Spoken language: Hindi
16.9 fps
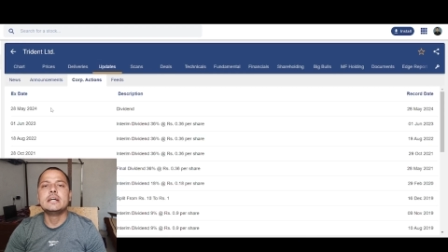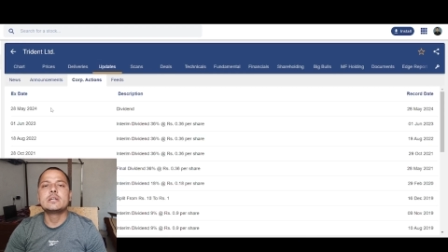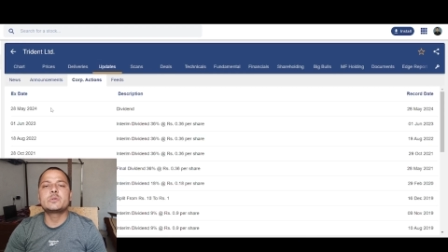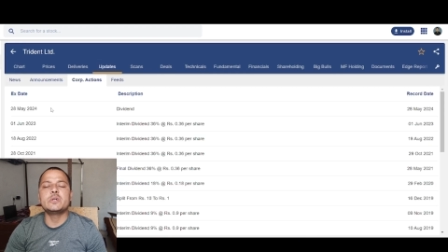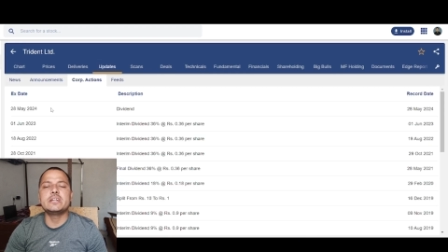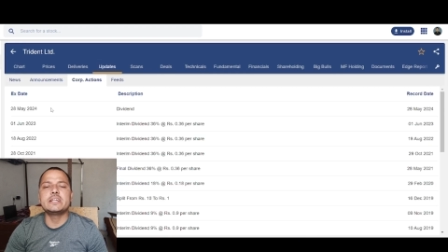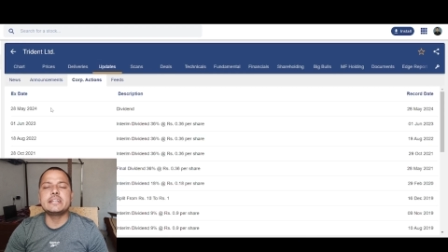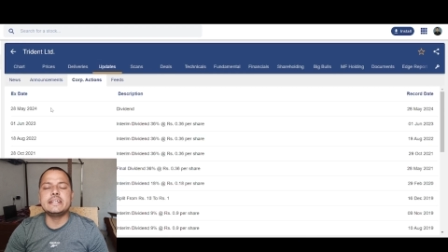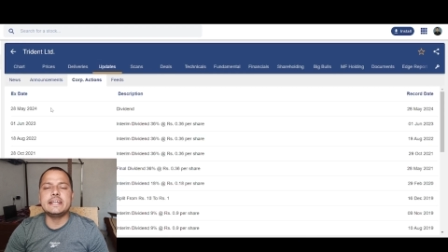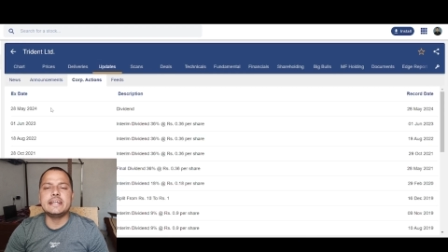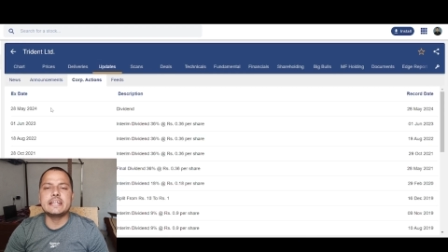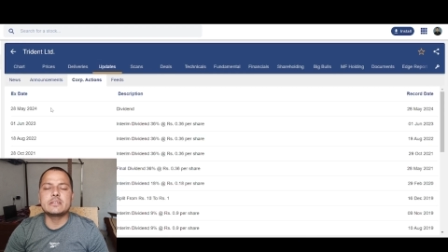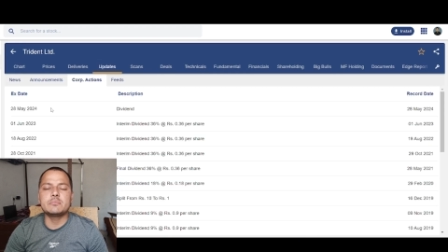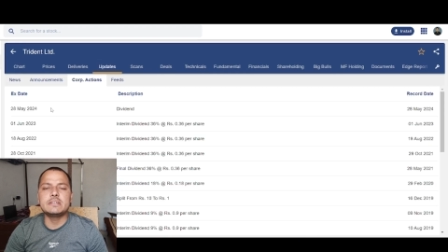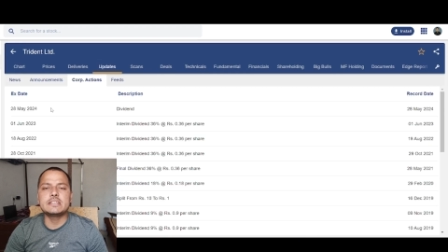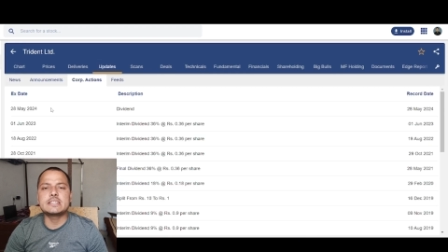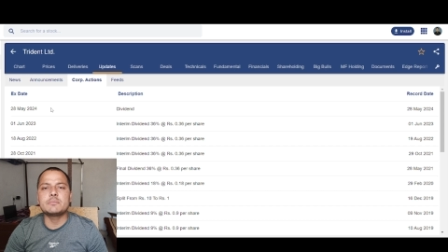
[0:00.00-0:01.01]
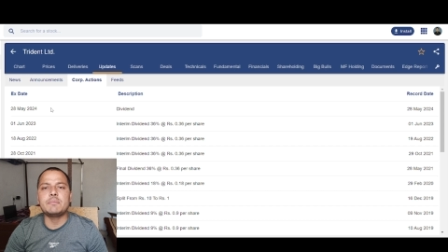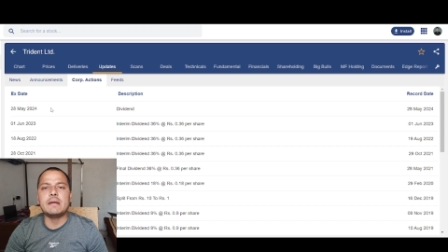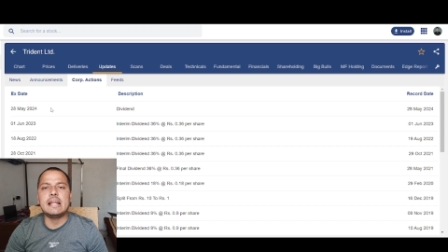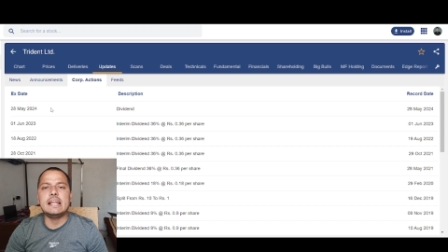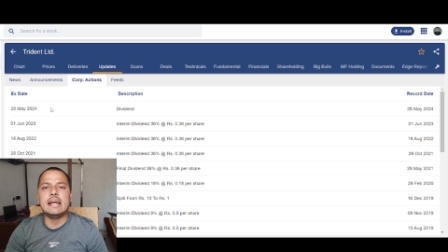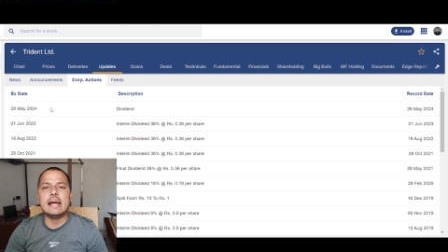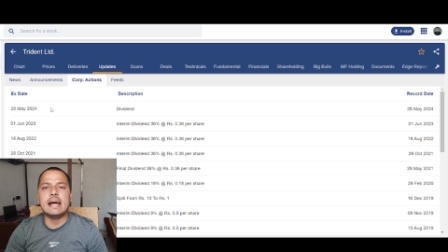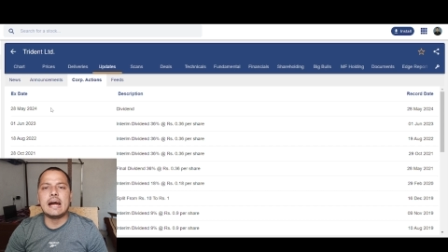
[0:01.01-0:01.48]
ट्वेंटी मई से
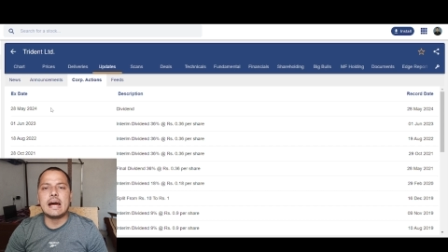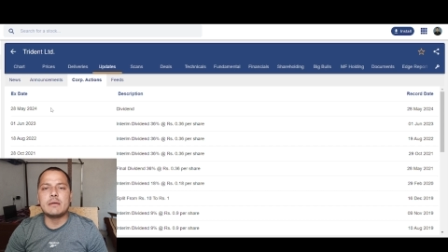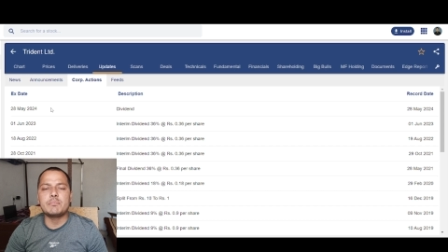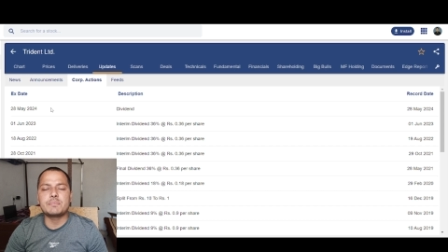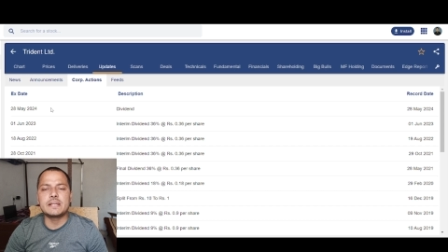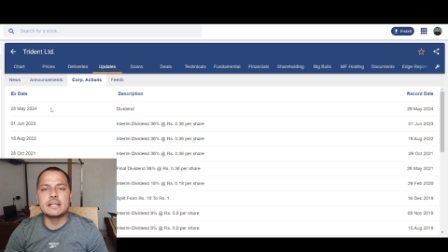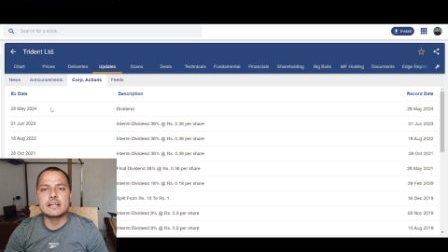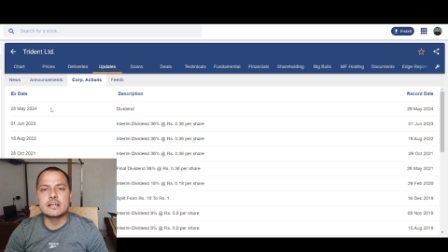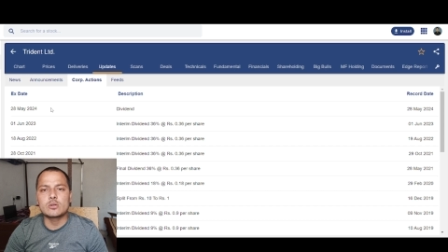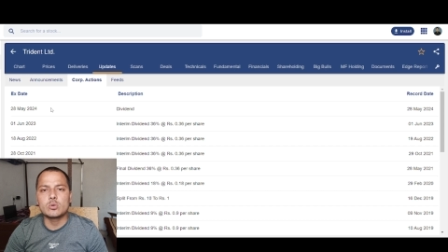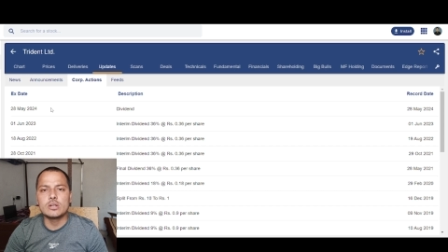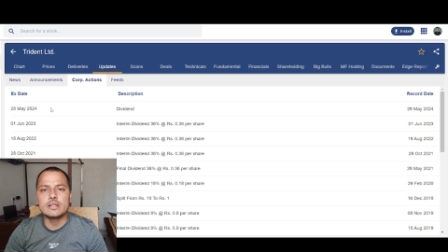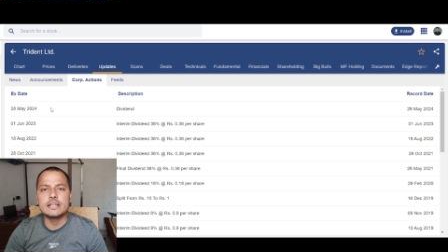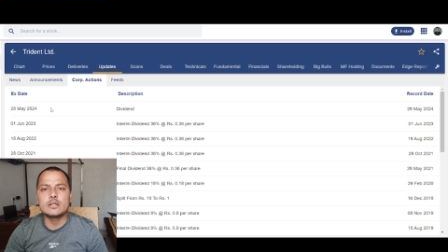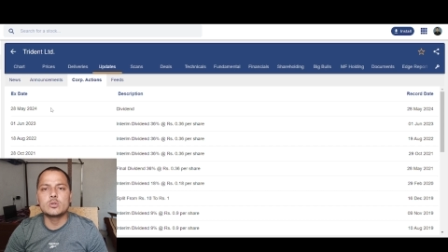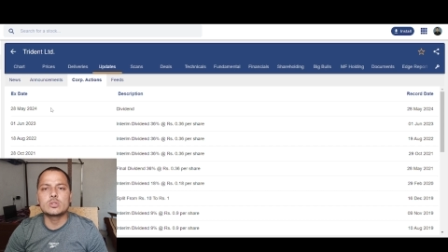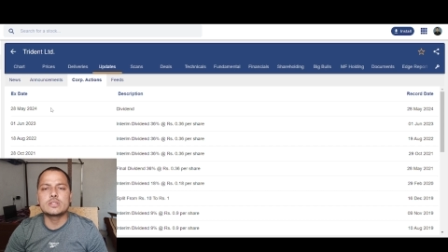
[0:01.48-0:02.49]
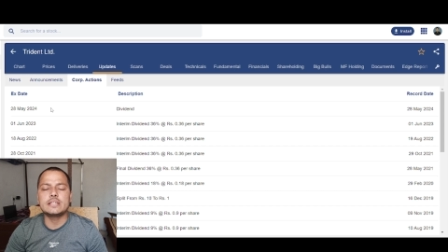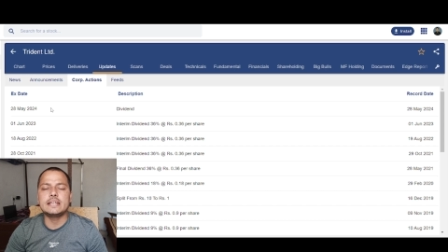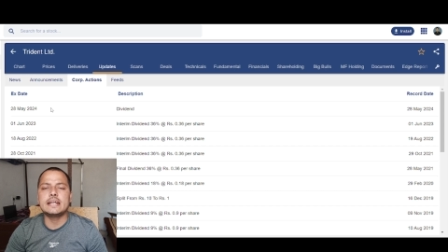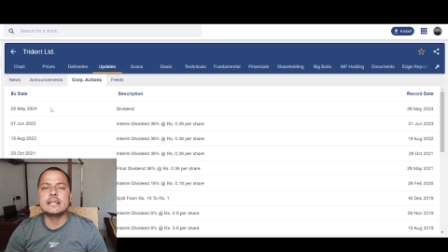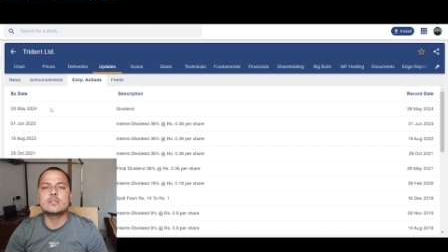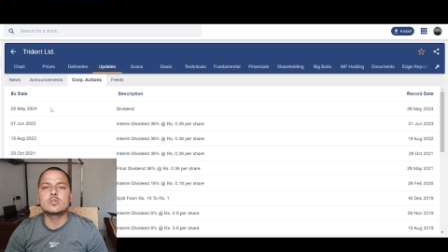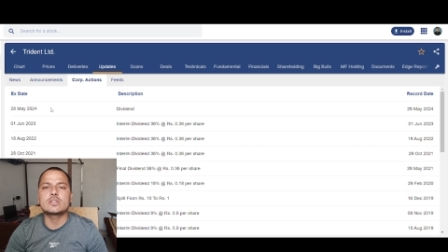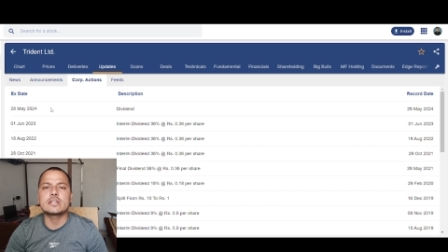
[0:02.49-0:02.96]
पहले आपकी अगर होल्डिंग होती
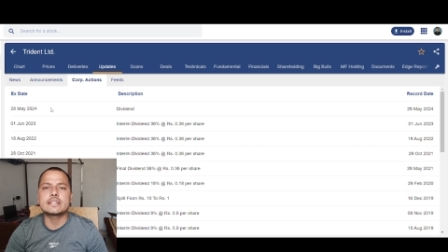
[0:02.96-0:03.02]
है तो